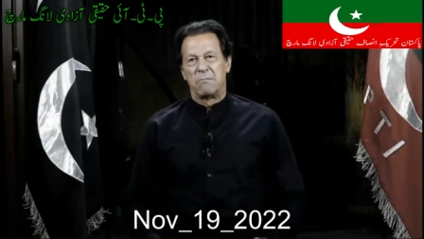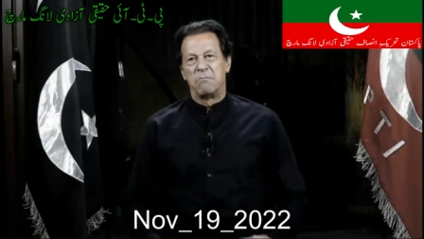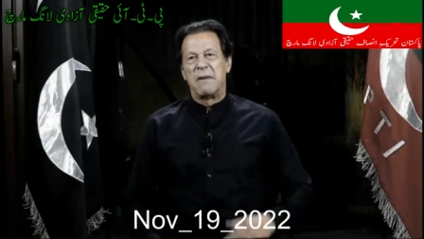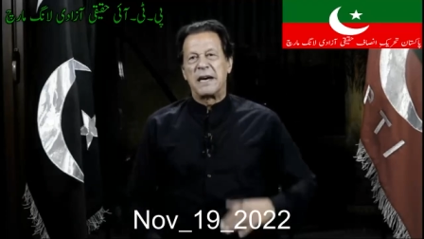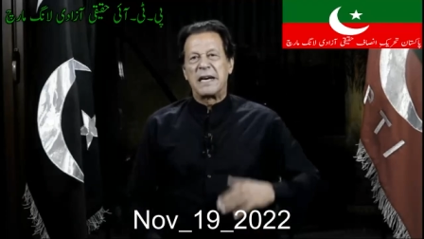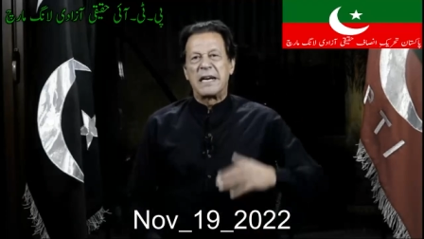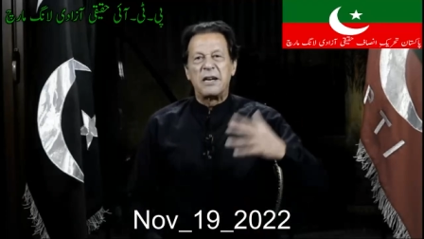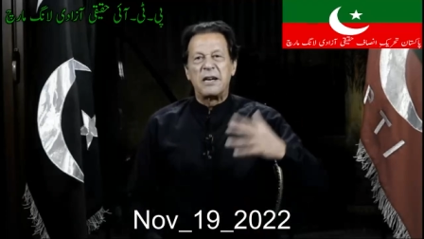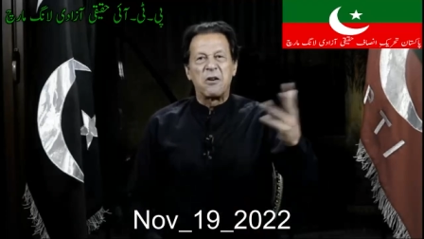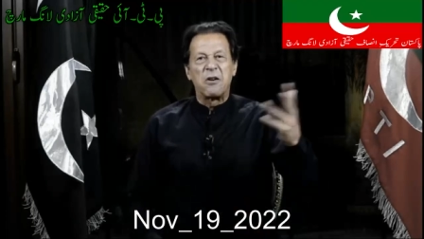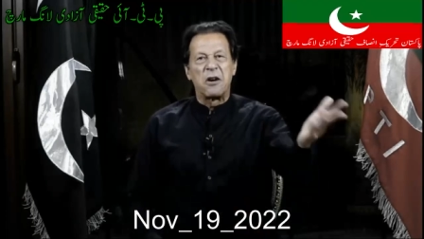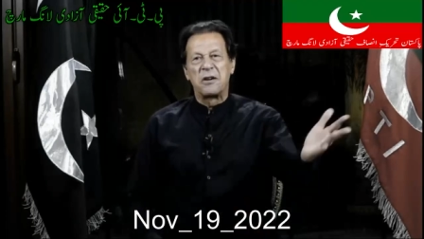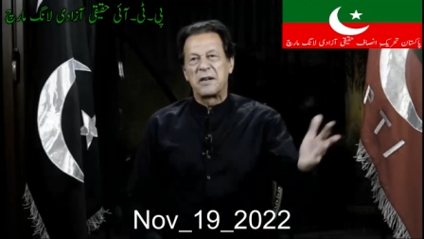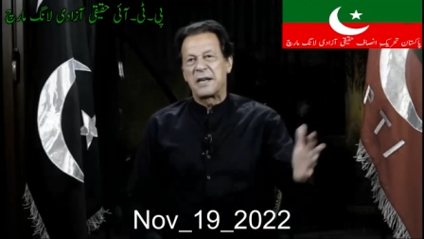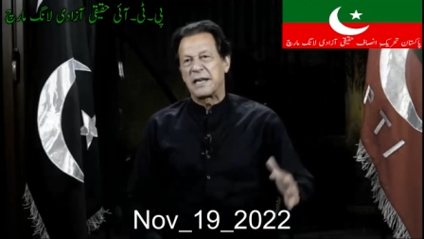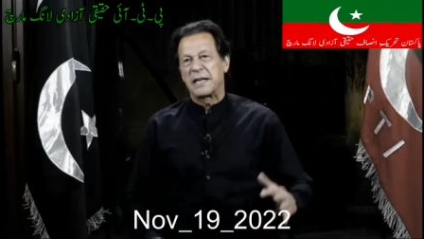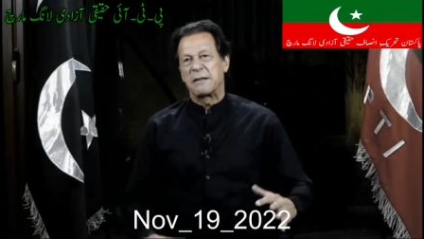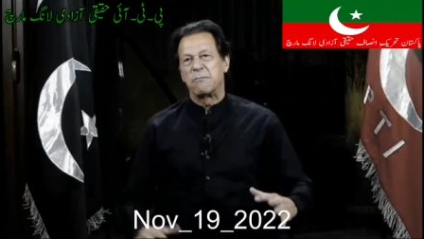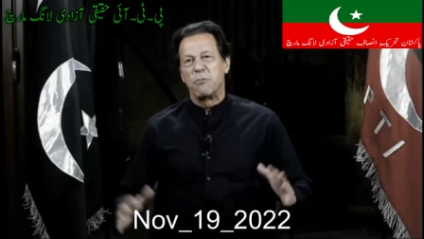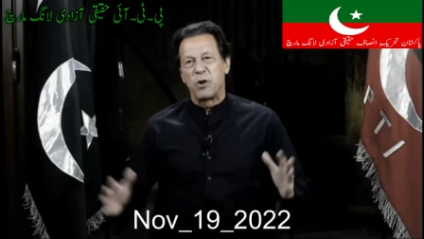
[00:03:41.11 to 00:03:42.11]
मनी
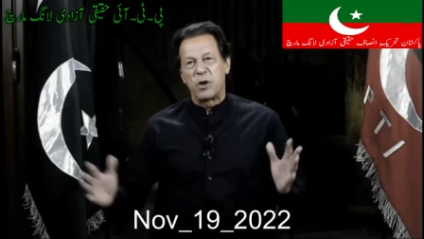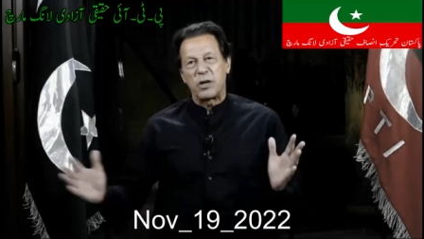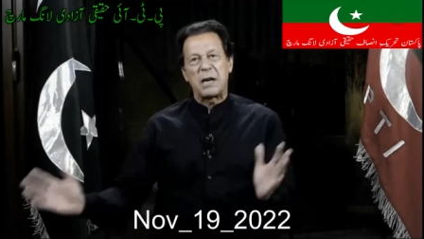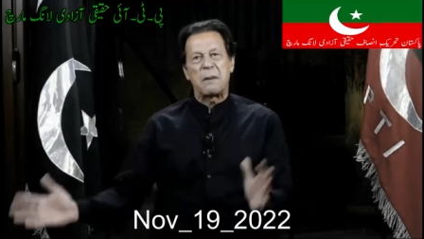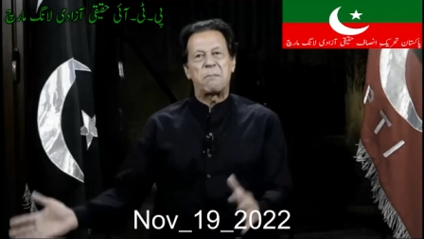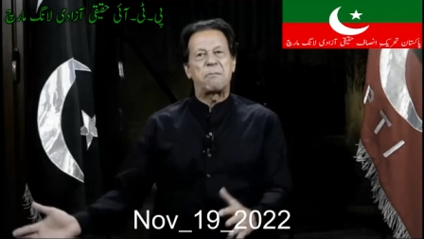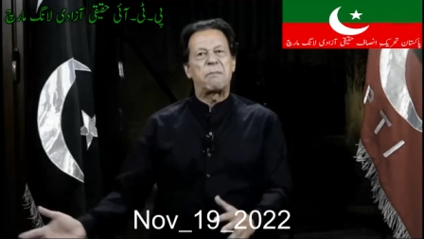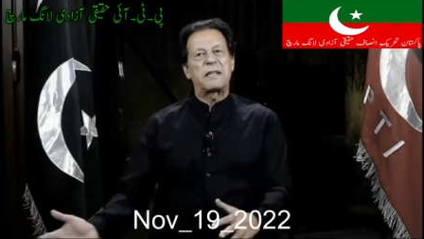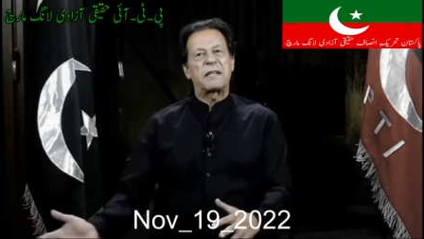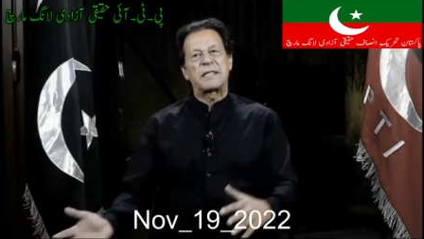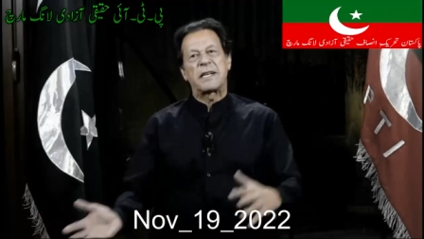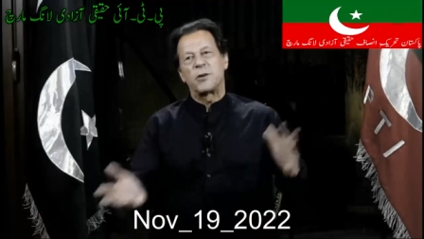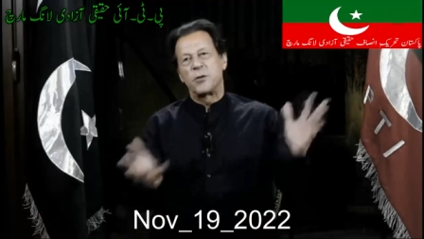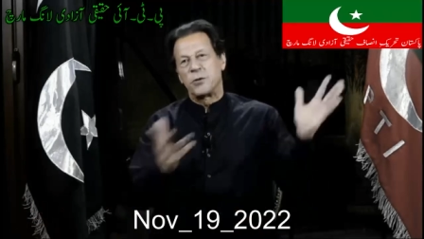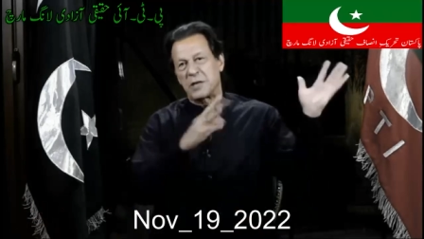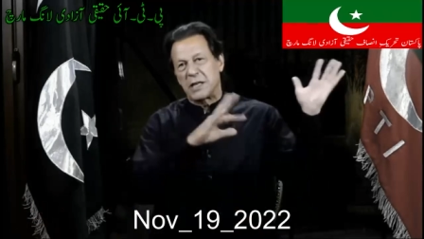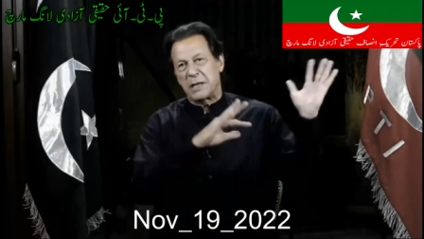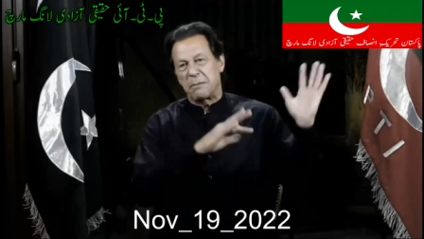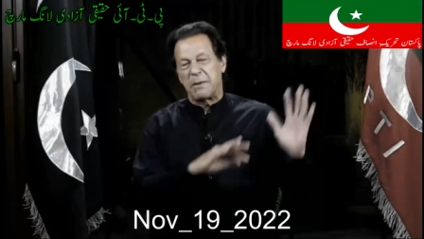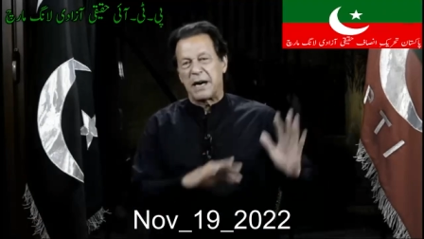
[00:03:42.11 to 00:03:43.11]
लॉन्ड्रिंग मुल्क का पैसा
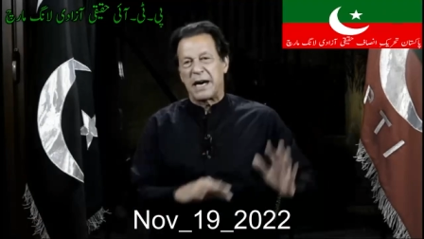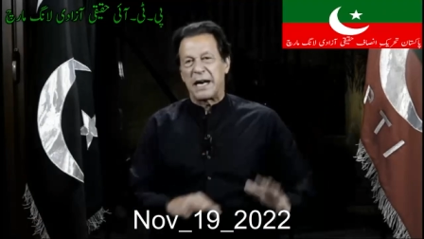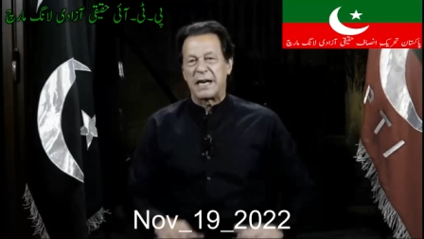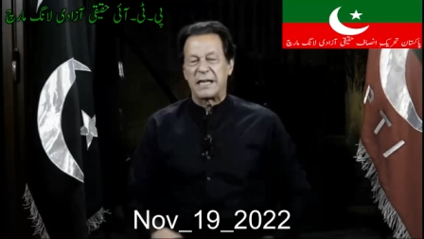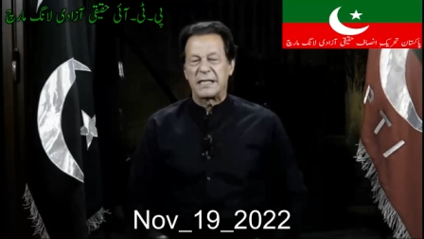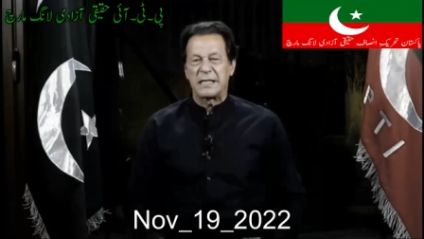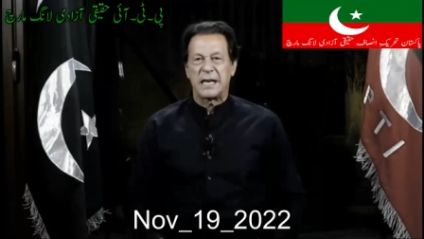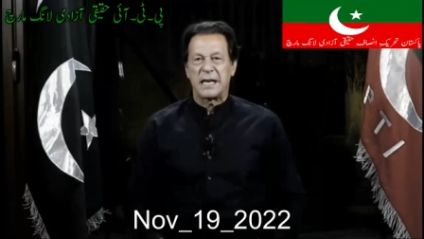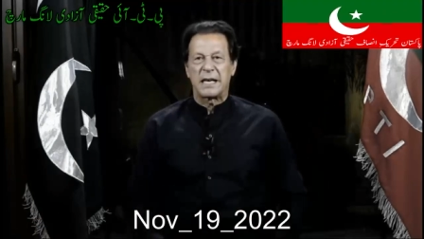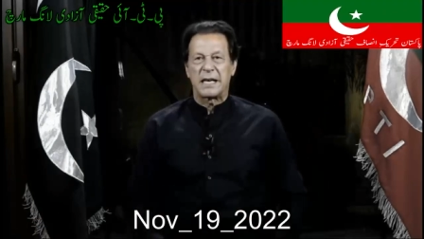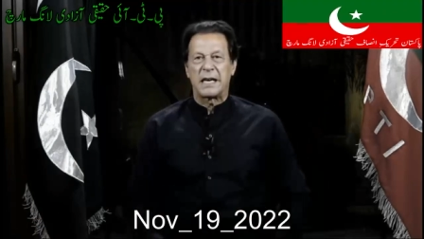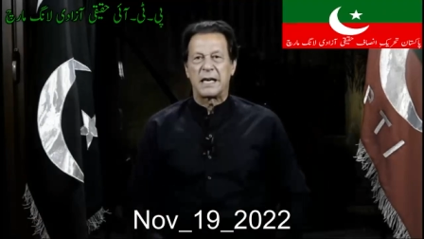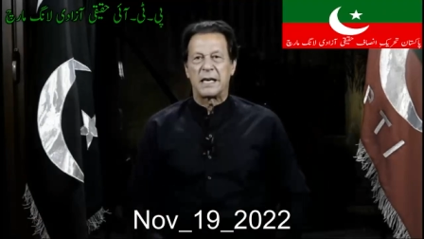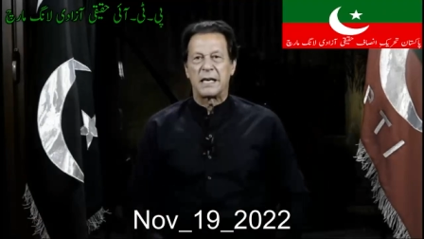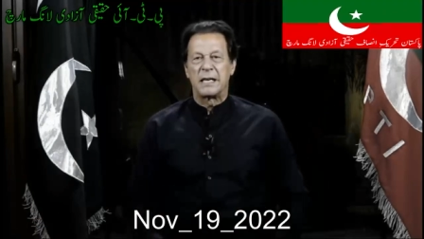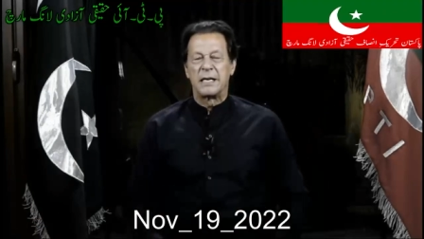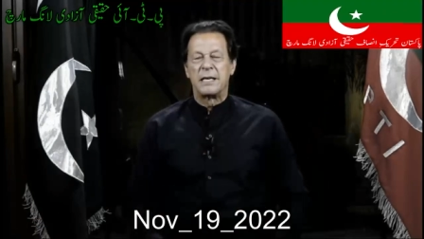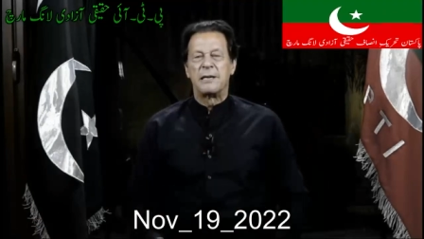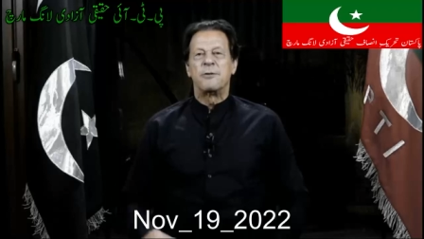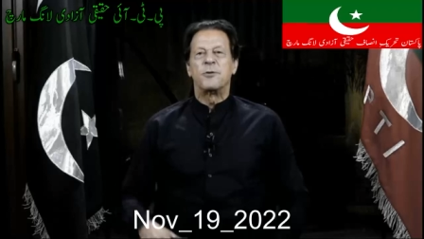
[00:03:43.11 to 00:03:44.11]
लूट के बाहर ले जाना
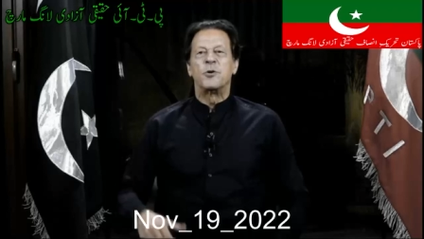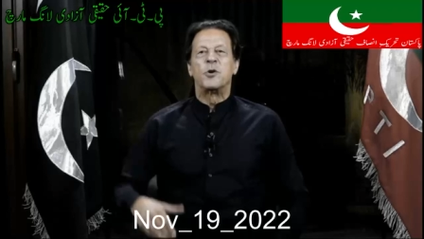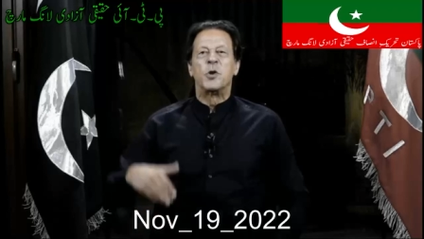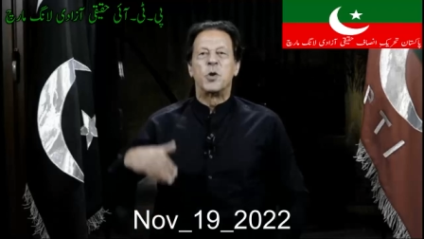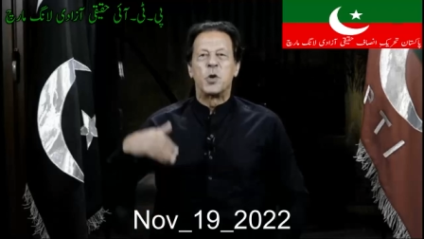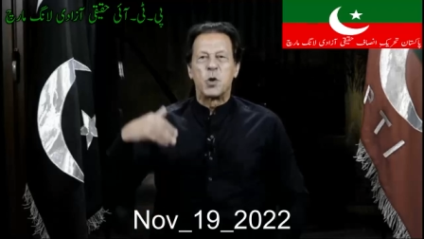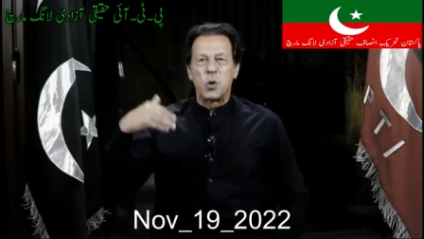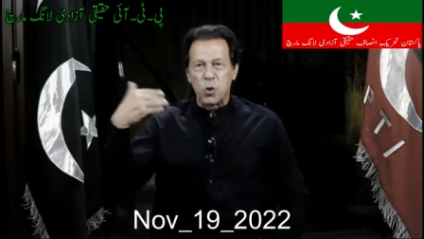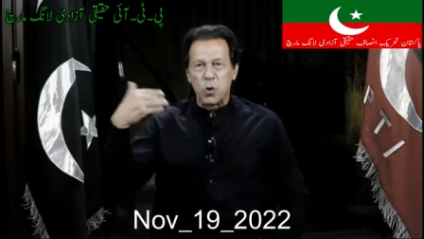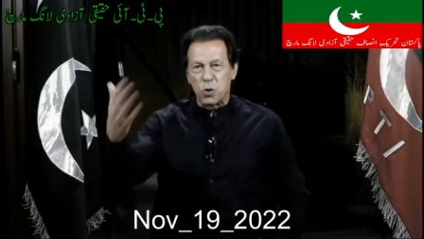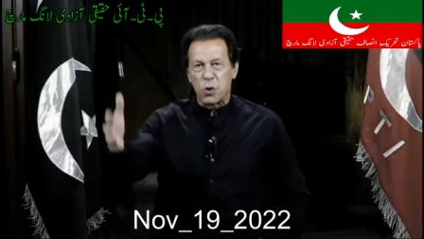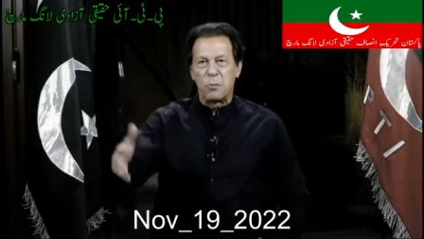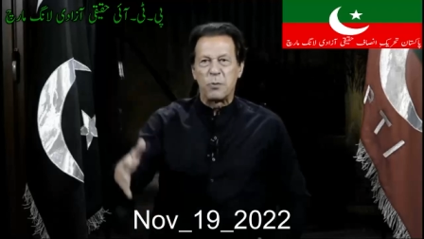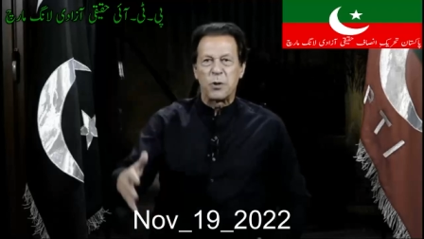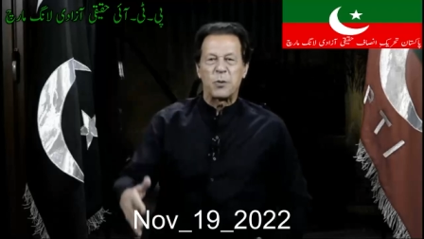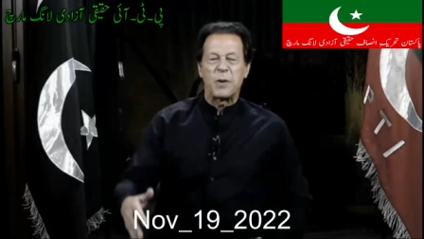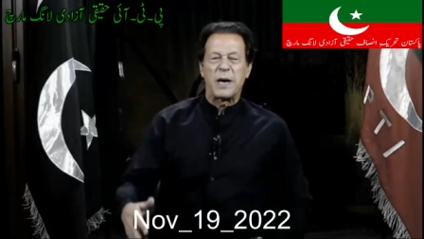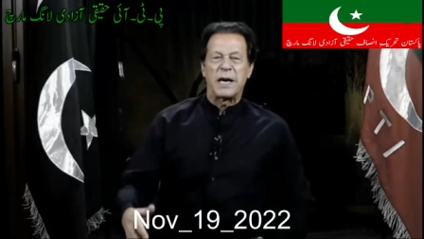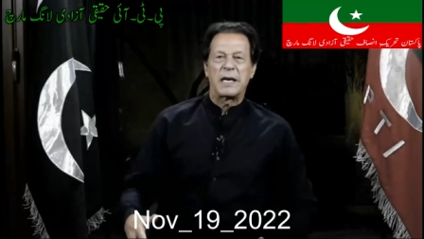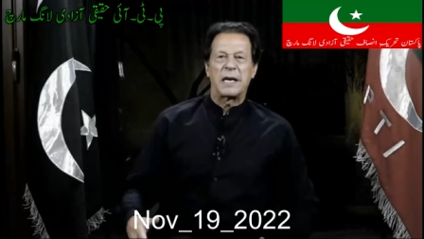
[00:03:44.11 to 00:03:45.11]
लोगों को
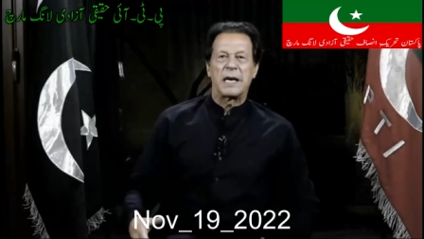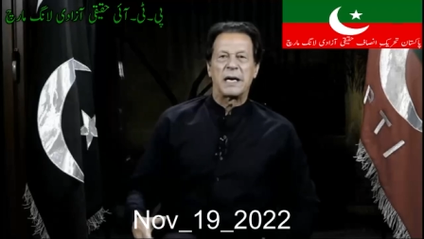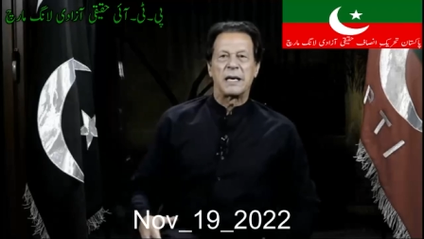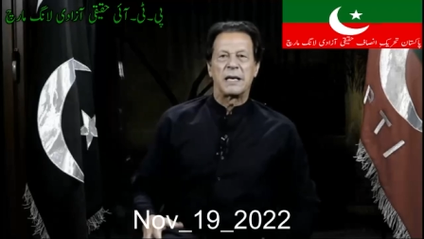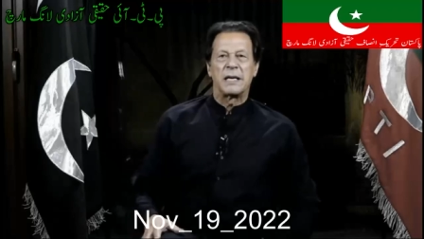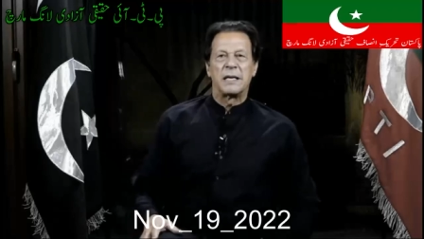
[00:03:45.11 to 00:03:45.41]
मरवाना